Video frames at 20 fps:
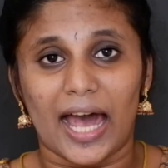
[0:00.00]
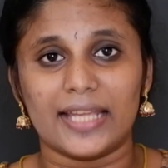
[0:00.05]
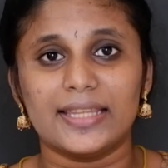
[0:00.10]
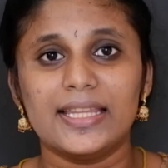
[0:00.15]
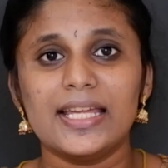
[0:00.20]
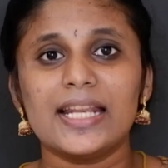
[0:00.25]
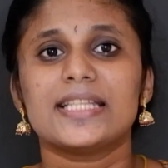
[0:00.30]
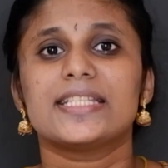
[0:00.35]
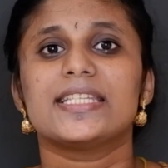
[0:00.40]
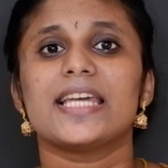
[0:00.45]

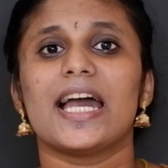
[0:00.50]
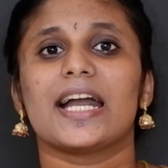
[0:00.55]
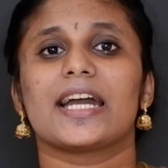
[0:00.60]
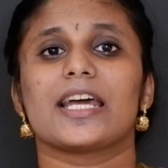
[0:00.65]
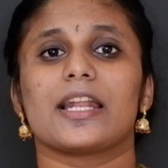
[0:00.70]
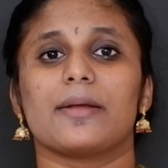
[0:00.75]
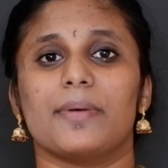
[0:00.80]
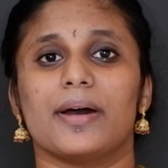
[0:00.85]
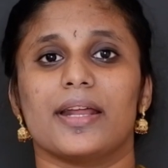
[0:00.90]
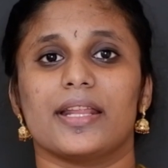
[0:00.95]
அதிர்ச்சி
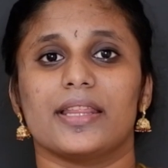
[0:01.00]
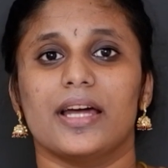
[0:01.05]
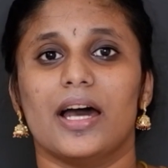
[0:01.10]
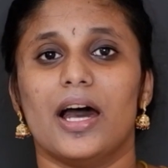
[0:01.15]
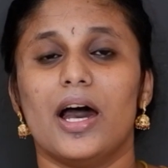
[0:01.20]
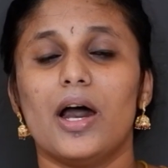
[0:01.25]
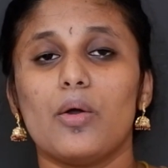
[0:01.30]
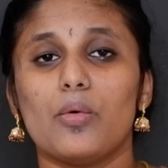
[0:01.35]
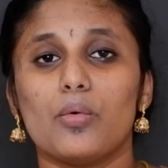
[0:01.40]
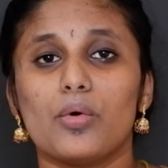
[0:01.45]
ஆகிற மாதிரி
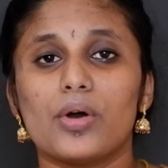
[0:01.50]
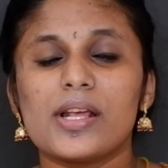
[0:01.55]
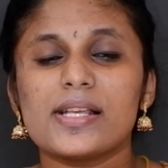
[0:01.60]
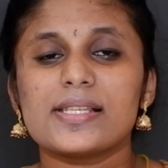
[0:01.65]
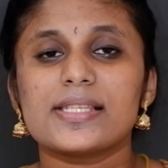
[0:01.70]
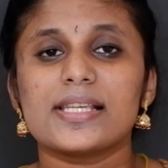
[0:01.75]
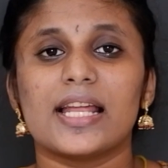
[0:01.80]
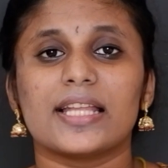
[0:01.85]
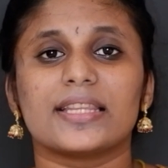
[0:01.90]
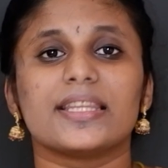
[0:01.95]
தான் ஒரு
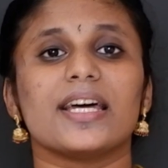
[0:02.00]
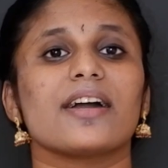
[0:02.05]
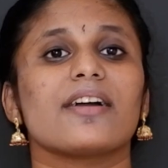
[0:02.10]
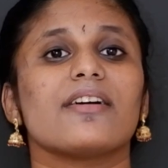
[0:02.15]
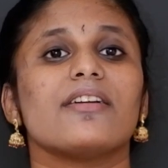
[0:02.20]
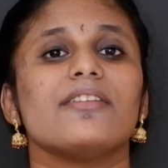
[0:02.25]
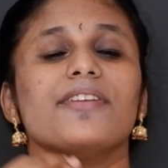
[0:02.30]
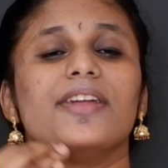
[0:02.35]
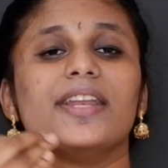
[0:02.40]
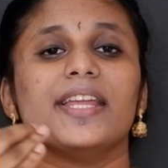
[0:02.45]
சில
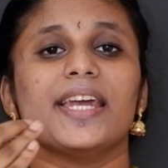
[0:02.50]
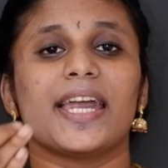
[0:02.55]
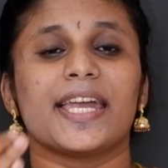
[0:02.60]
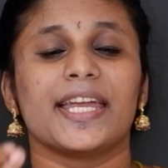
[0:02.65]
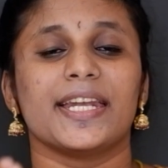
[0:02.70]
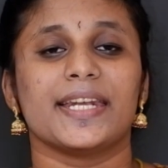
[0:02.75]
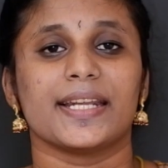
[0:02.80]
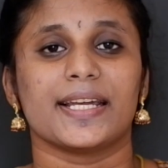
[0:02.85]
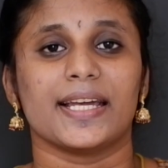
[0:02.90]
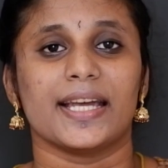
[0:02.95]
தகவல்
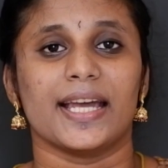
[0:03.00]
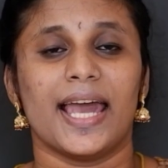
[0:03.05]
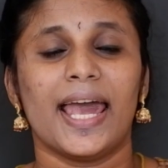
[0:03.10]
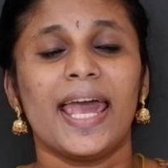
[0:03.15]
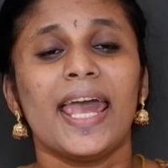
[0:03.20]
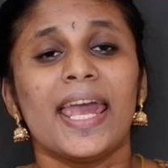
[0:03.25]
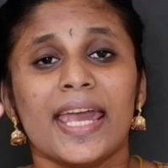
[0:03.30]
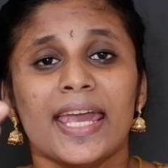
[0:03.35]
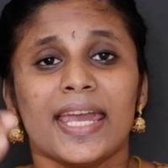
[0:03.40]
வெளியாகிட்டு இருக்குங்க